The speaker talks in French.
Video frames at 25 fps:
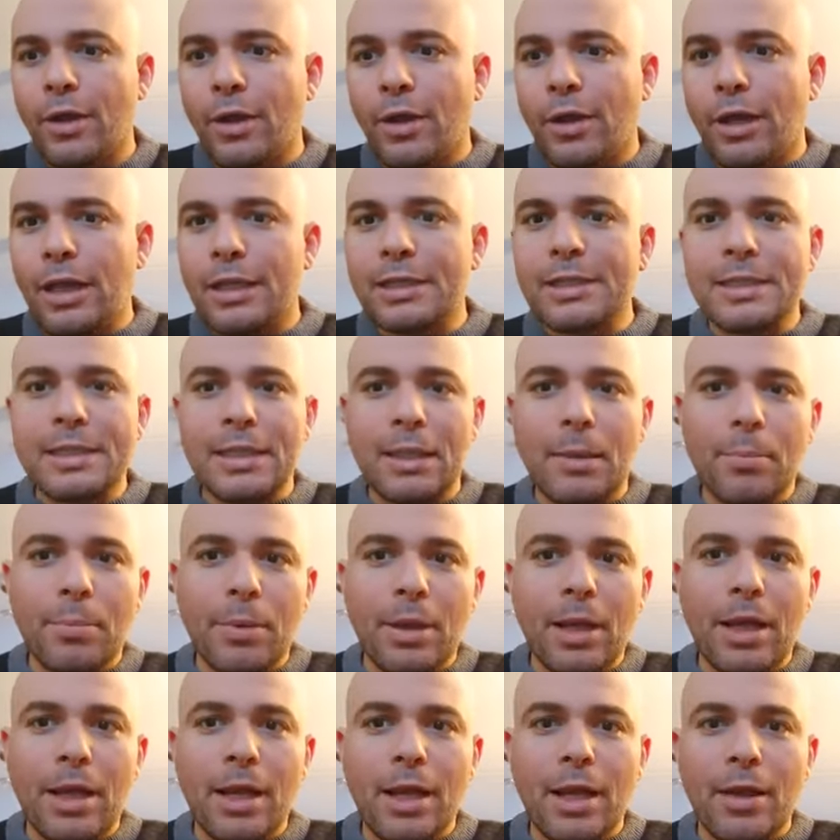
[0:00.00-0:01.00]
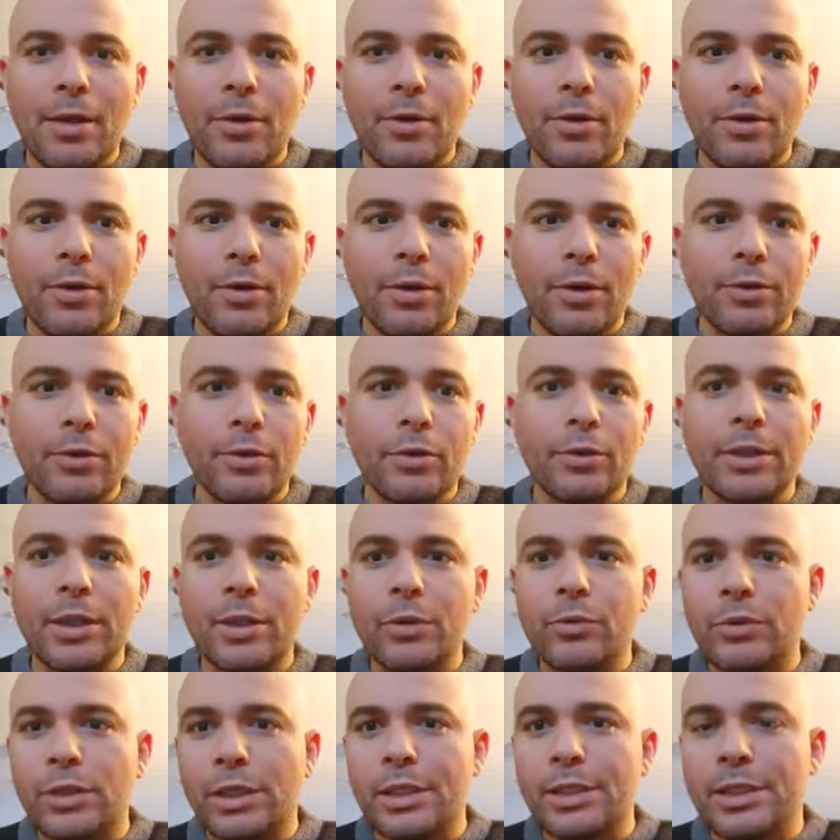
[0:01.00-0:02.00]
être sympa dans telle ou
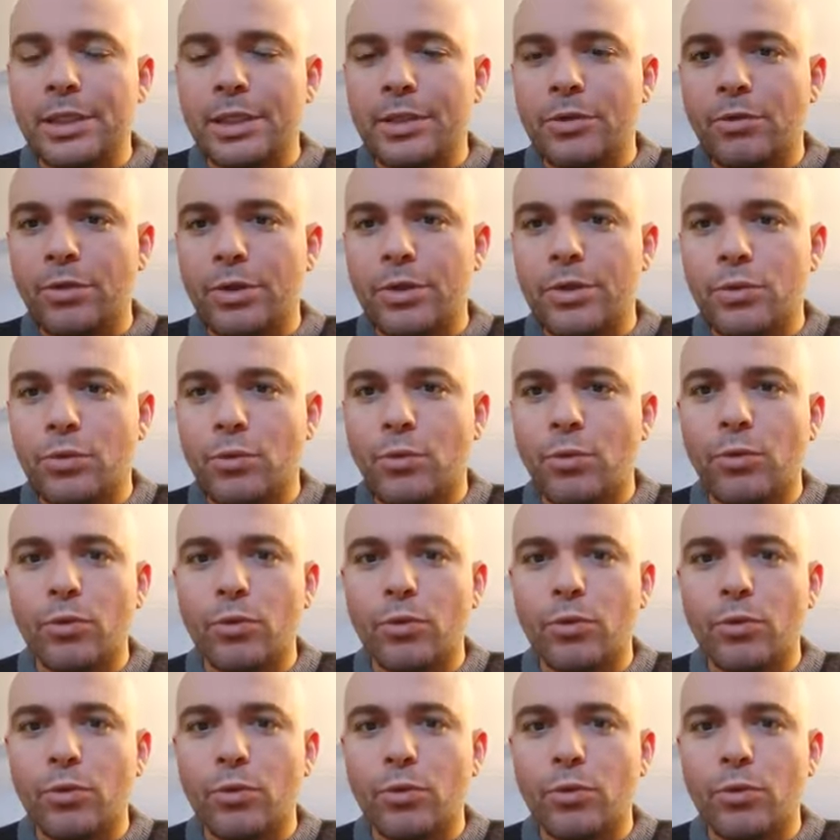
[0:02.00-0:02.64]
telle situation,